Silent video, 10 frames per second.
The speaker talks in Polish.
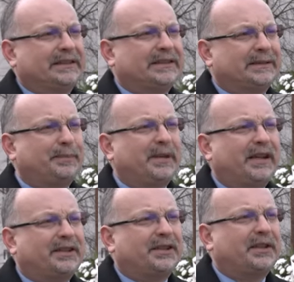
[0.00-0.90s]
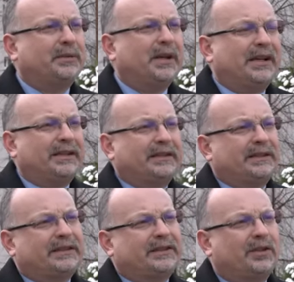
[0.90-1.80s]
e, spina się e,
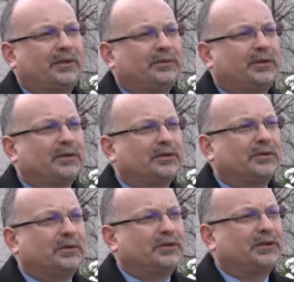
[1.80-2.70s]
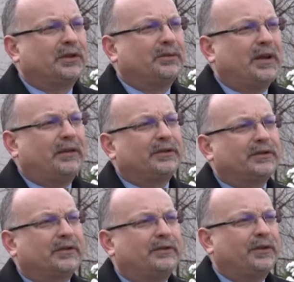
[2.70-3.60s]
z tą konstrukcją
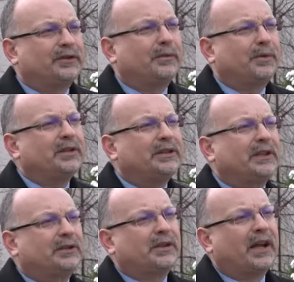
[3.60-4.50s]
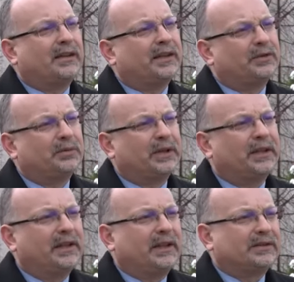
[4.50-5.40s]
wojsk, wojsk obrony terytorialnej, które
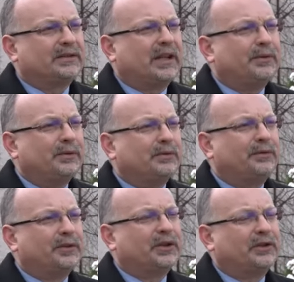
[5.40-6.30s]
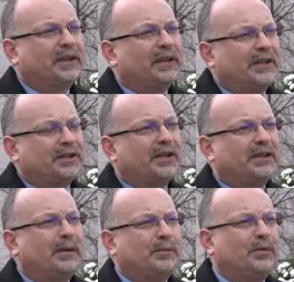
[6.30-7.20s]
zostały utworzone. Dzięki
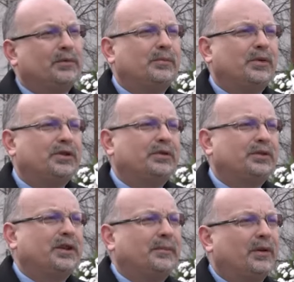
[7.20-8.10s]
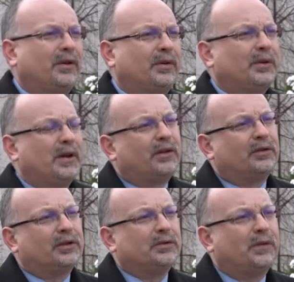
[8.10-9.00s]
temu młodzi ludzie mogą
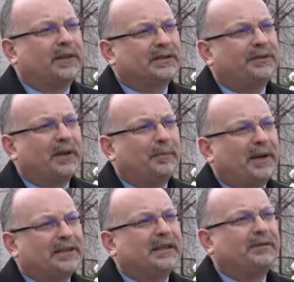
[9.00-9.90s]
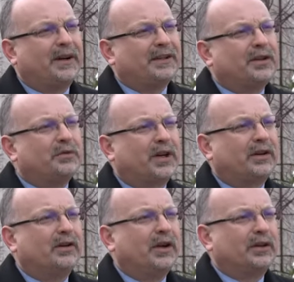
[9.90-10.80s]
kontynuować swoje pasje właśnie już
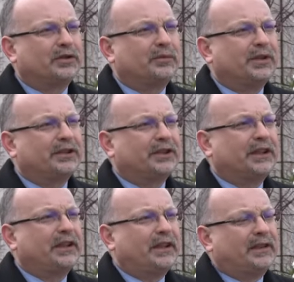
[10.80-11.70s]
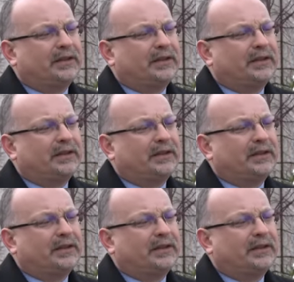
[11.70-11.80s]
jako żołnierze